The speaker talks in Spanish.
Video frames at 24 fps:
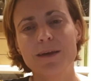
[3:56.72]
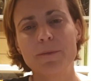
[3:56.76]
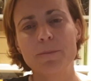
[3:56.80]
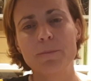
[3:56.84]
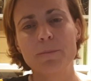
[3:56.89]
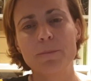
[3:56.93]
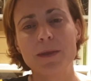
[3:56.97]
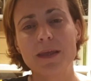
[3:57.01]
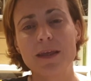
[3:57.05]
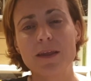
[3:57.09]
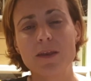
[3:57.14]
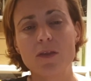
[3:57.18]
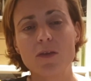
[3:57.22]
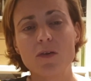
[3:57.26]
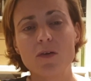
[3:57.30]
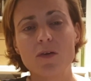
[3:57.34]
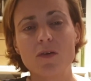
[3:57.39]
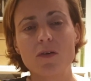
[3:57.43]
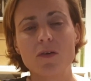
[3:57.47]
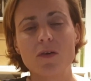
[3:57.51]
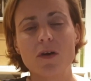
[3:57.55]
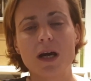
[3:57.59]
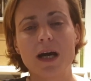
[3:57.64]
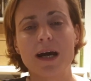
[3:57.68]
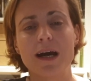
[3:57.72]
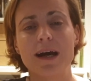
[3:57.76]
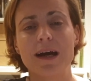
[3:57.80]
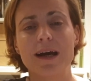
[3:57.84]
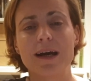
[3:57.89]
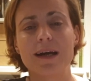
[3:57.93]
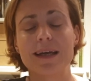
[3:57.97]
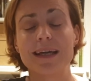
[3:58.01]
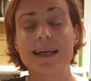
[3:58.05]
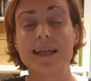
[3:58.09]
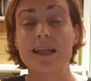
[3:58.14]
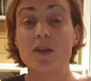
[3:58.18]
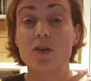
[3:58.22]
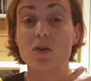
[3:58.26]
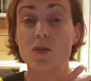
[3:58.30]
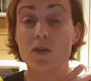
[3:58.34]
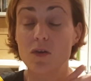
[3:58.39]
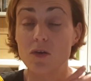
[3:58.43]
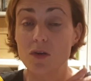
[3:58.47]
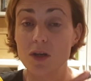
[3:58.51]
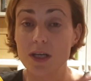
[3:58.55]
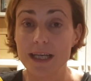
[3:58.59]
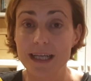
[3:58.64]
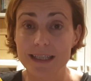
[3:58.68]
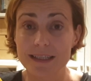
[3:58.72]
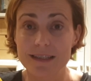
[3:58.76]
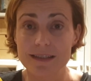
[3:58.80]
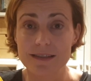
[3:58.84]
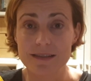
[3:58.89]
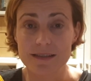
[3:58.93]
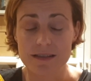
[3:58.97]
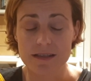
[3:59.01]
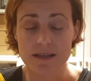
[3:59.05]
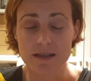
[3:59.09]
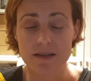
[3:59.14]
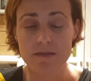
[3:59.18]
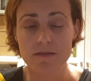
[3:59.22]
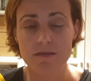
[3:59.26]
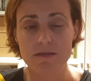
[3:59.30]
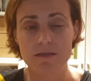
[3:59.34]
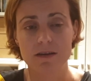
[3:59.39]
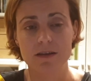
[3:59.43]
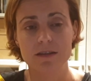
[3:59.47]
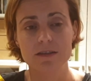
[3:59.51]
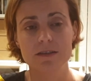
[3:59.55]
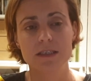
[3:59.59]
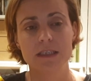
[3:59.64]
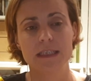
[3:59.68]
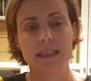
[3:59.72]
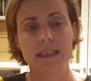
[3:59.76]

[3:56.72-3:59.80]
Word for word: miedo a que el dolor y la tristeza